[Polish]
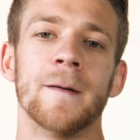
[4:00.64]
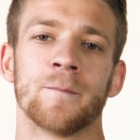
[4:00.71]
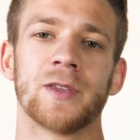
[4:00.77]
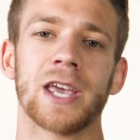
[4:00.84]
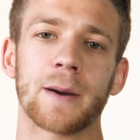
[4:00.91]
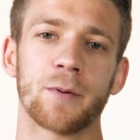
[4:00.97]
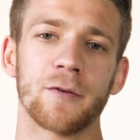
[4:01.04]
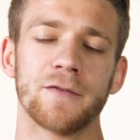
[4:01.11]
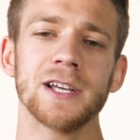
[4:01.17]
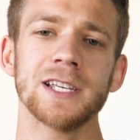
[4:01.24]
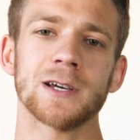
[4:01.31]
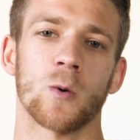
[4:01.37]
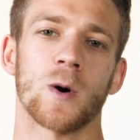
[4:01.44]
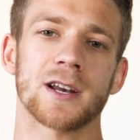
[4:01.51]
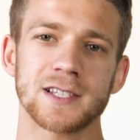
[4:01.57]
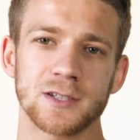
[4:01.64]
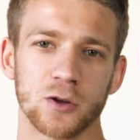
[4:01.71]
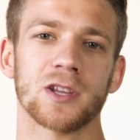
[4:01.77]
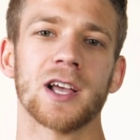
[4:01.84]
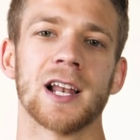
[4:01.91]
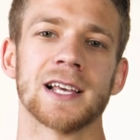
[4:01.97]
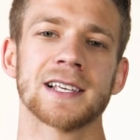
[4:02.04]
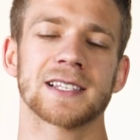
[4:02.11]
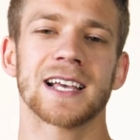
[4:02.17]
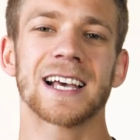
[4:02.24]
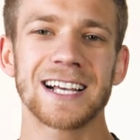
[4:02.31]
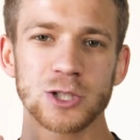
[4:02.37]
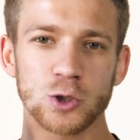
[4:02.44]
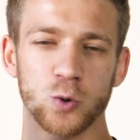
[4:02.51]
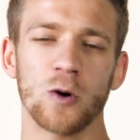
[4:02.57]
Niech powiedział Arystoteles,
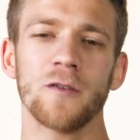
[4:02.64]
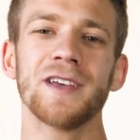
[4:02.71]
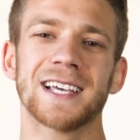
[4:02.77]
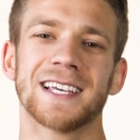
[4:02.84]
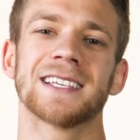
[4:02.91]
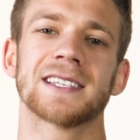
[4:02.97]
Człowiek